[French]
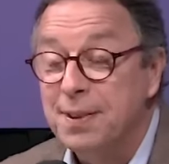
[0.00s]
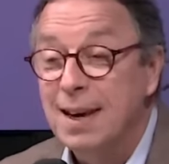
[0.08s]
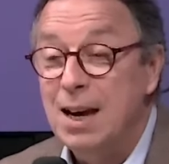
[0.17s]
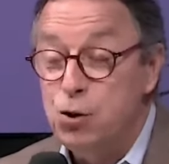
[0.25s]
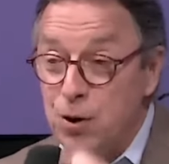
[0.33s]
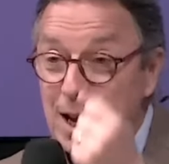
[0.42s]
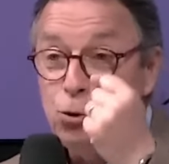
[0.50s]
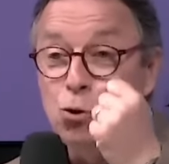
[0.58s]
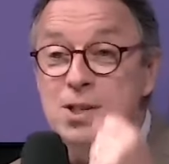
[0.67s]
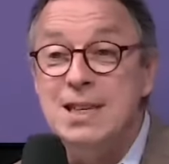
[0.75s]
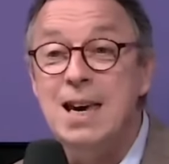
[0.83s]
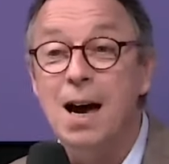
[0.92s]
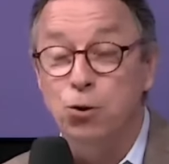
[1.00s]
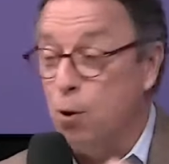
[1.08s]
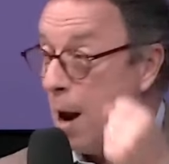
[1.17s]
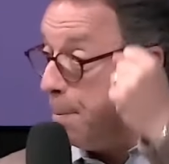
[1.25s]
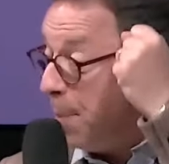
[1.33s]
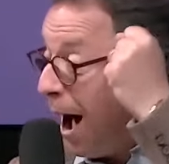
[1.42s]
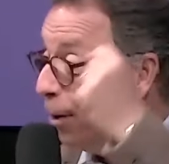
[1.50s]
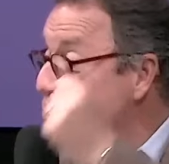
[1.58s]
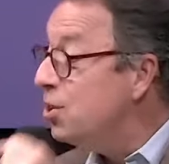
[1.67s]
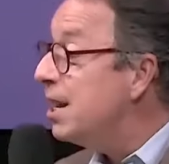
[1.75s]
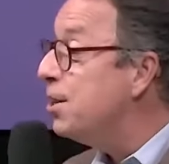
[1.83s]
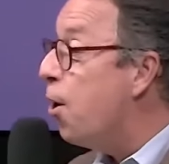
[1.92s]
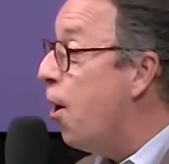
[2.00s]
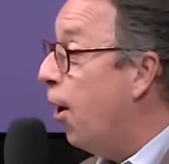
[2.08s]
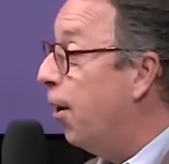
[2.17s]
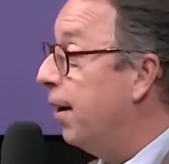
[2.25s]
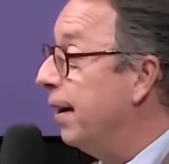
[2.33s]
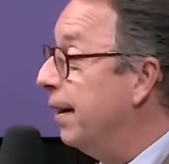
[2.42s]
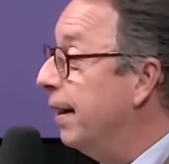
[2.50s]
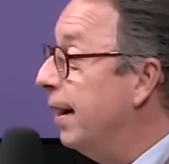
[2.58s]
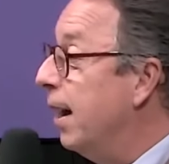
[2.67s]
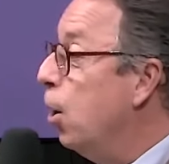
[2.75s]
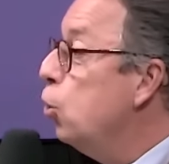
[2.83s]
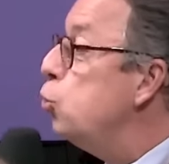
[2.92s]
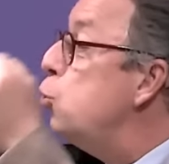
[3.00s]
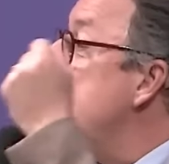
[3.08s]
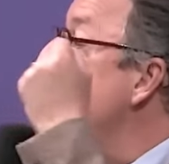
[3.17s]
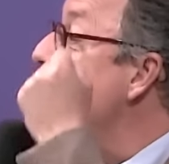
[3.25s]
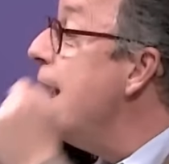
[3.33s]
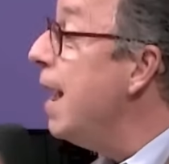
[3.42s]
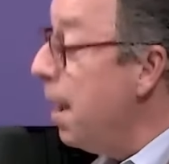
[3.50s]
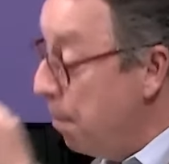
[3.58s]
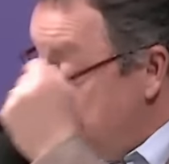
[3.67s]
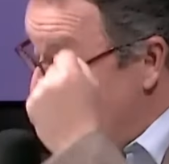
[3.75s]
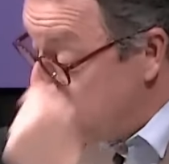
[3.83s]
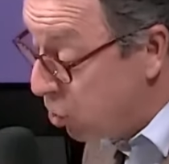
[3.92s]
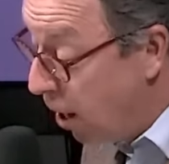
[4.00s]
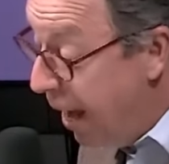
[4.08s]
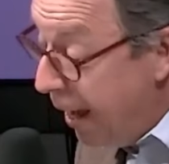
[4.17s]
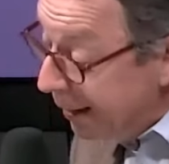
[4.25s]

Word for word: Et je voudrais te dire, de la part du Seigneur, tu n'es pas seul.